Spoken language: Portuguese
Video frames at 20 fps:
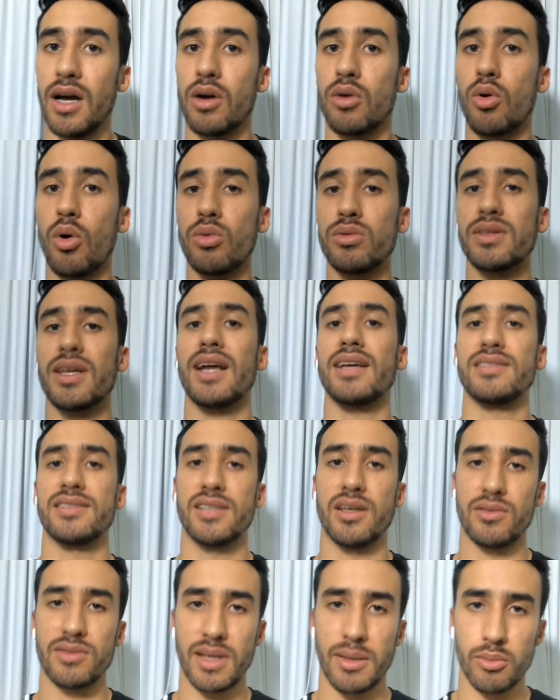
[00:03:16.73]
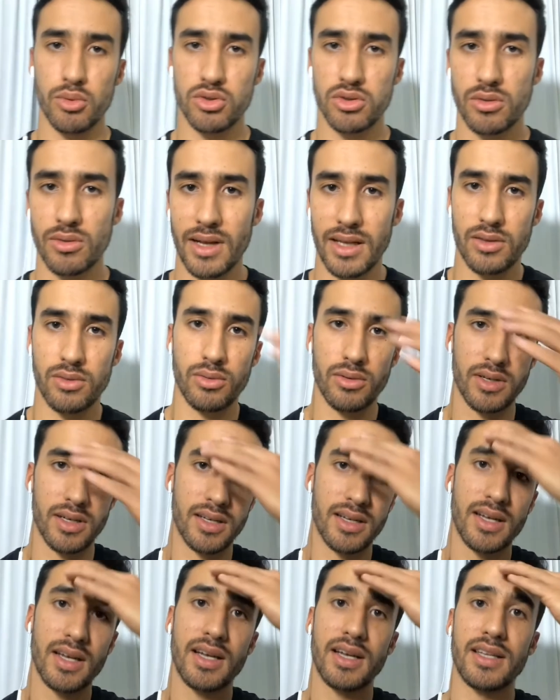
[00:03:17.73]
contração da
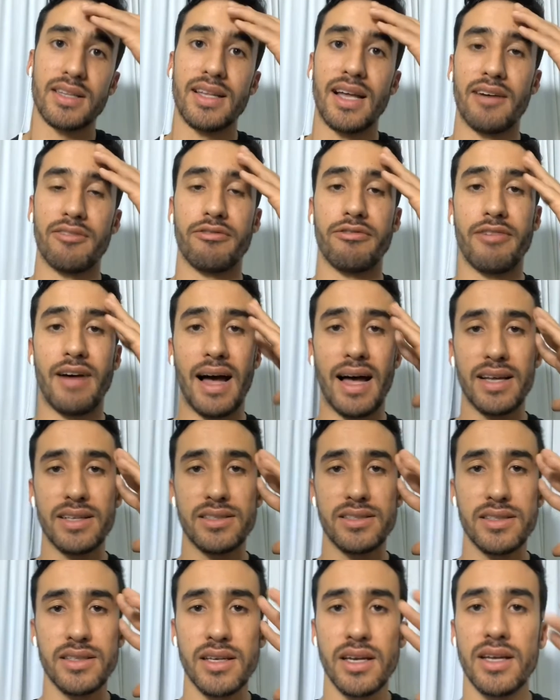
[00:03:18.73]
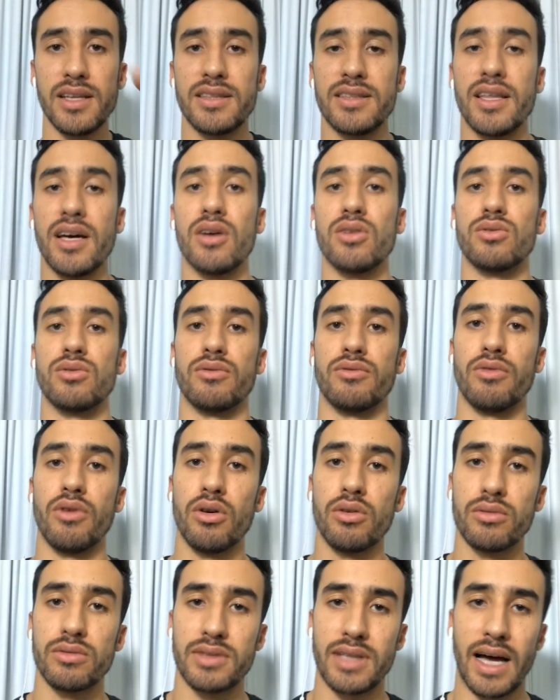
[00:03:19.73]
musculatura da face tanto
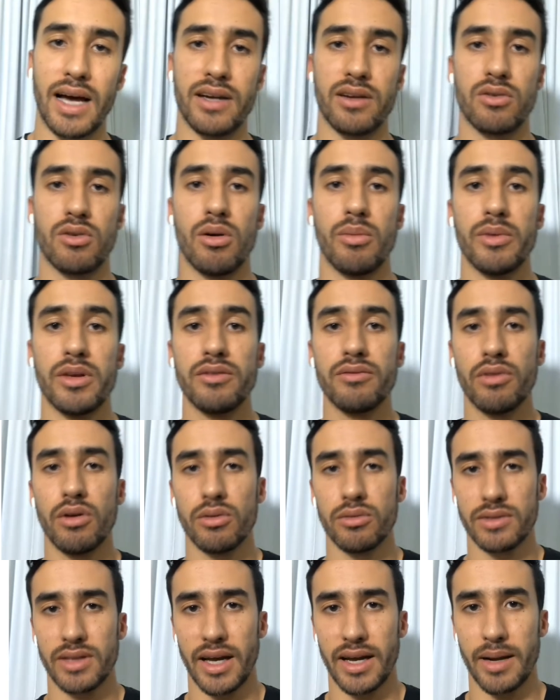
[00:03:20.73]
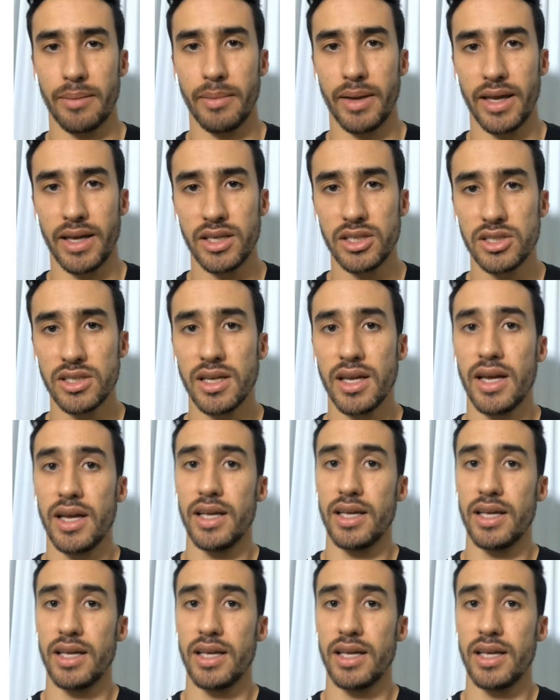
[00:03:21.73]
voluntário como involuntariamente.